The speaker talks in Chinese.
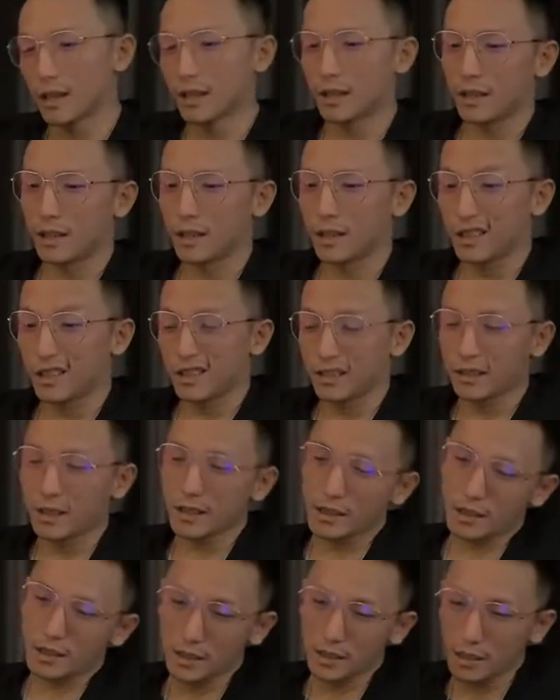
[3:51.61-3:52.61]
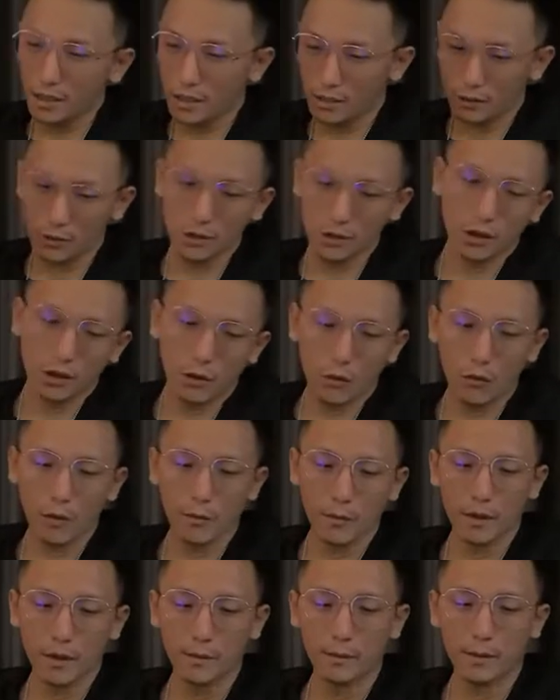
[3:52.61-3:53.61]
而且来的人确实有真
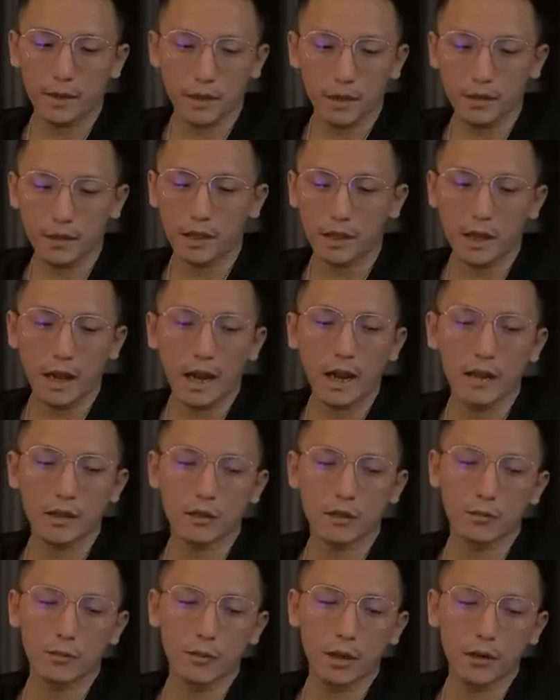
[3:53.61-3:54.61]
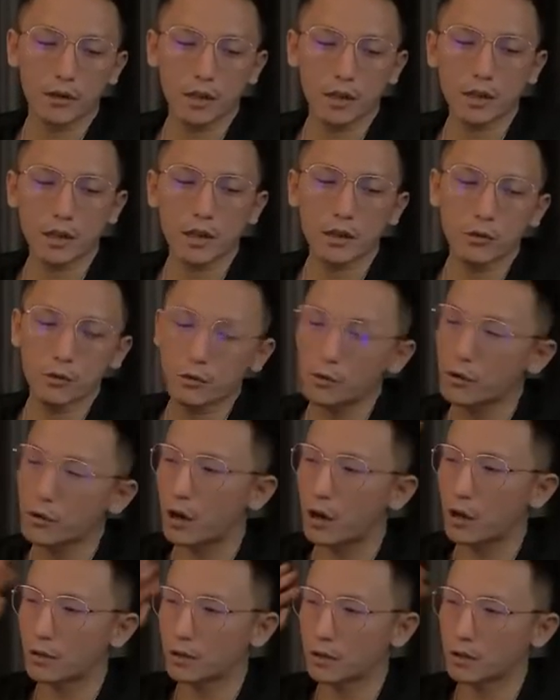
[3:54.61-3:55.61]
才实干，我相信公司是可以开
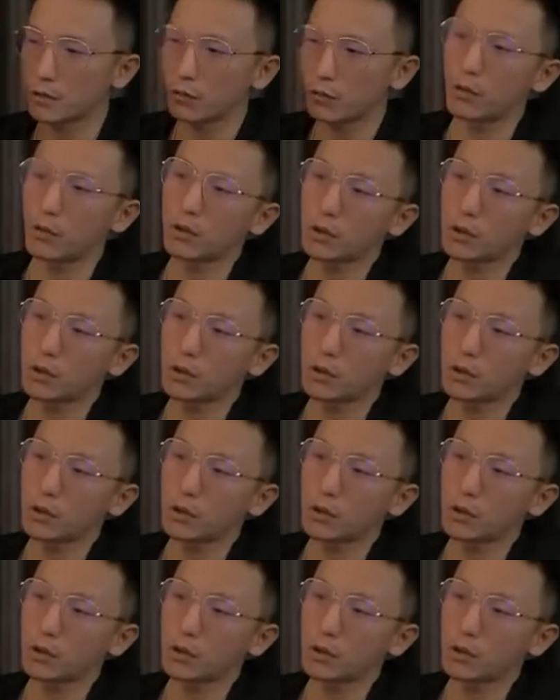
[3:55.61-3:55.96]
绿灯的。